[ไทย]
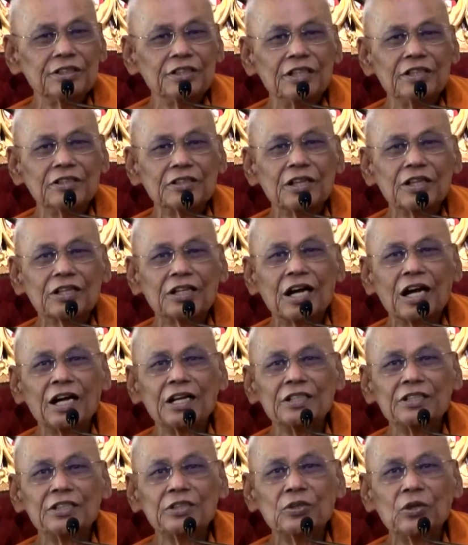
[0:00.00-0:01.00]
แล้วก็กา
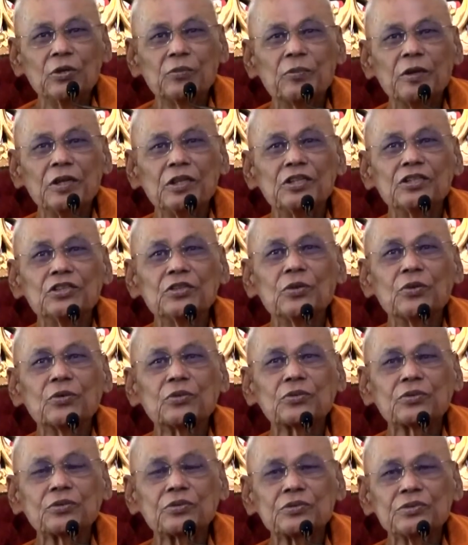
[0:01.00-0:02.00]
รอยู่เป็นสุข
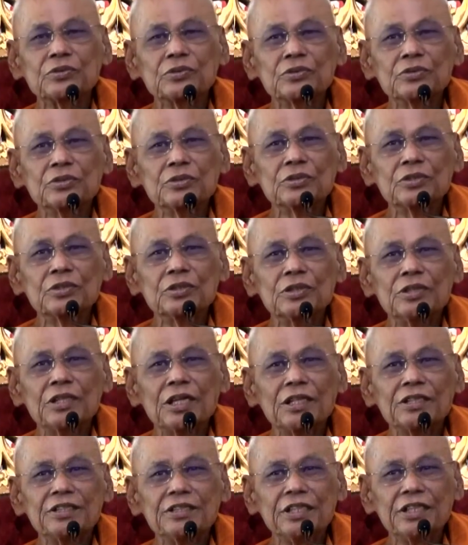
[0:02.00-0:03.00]

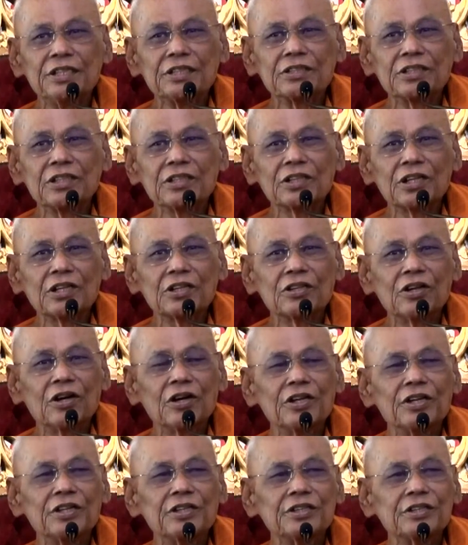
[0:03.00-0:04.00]
และจิตก็
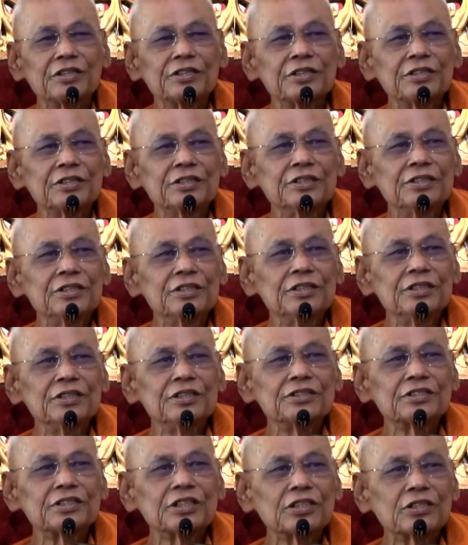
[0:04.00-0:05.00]
ค่อ
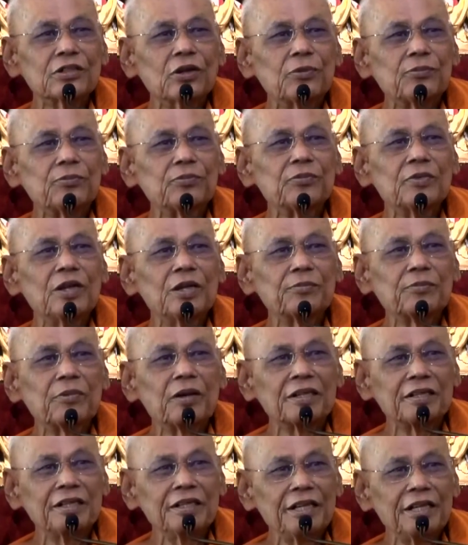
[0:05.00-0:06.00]
ยๆ สงบได้ป
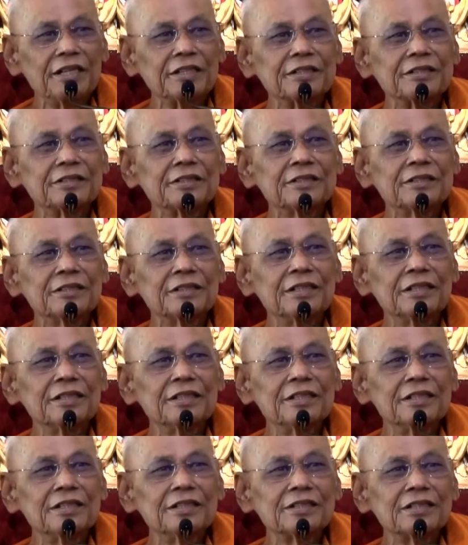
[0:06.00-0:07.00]
ระณีต
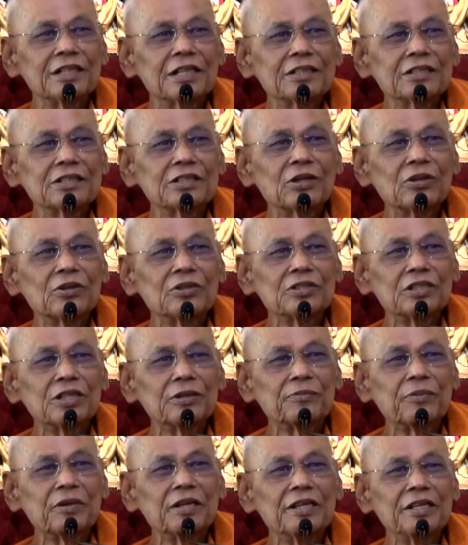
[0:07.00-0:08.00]
สันโตจะ
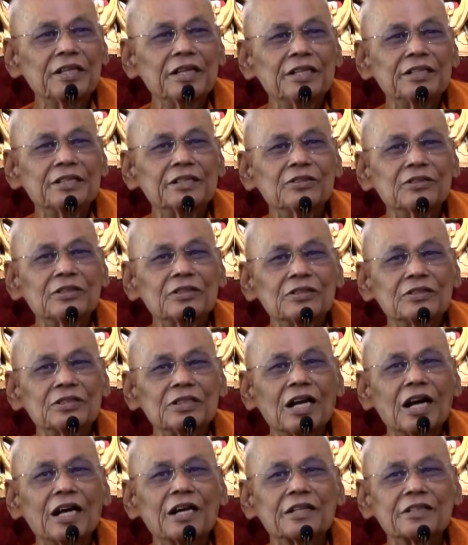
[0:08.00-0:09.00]
ประณีตตัว
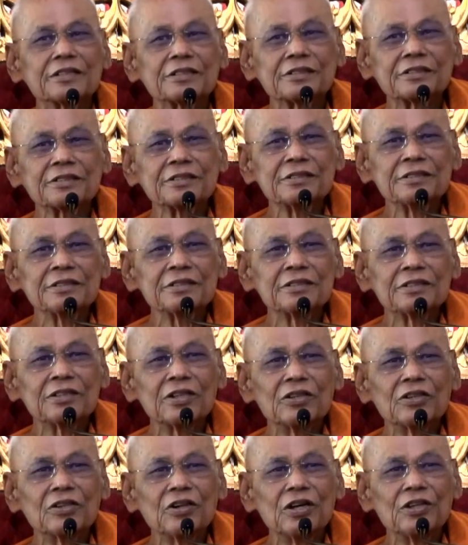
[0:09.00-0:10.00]
จัก
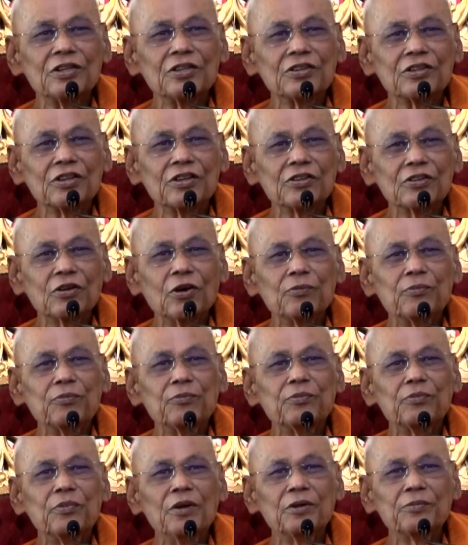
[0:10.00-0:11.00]
ค่อยๆ สงบ
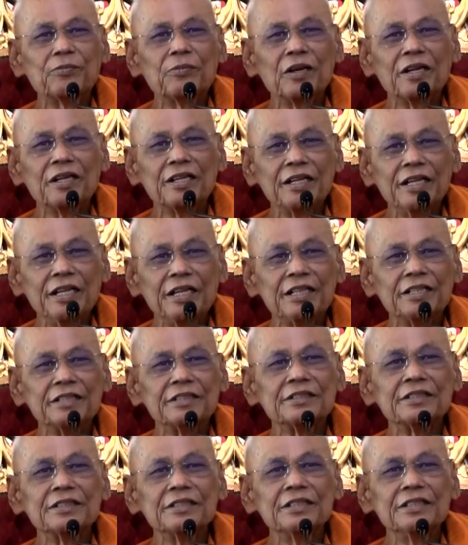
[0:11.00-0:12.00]
และประณีต
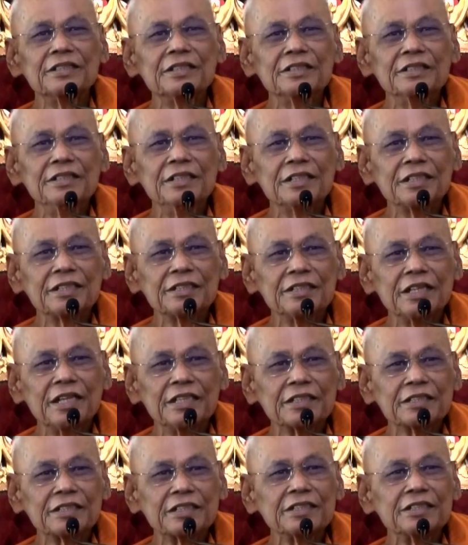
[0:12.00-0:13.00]
เยือกเย็
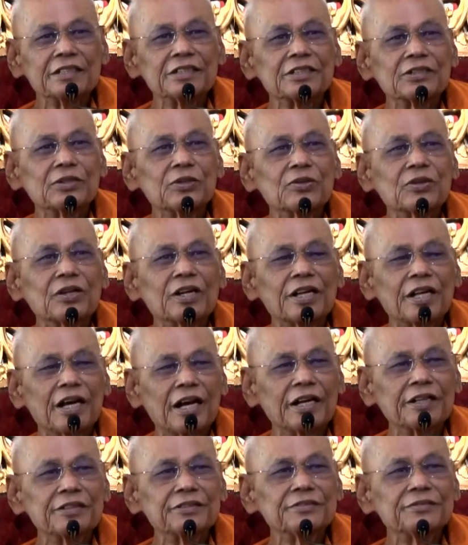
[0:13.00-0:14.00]
นขึ้นทุกขณะ
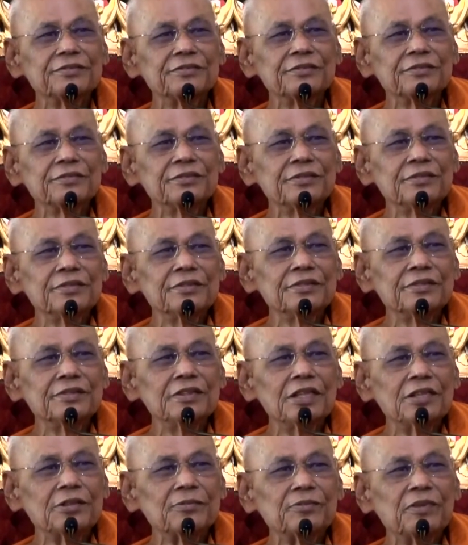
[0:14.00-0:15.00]

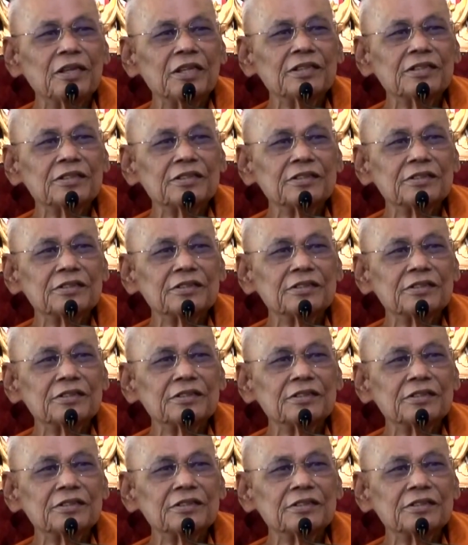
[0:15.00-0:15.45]
นี่เป็น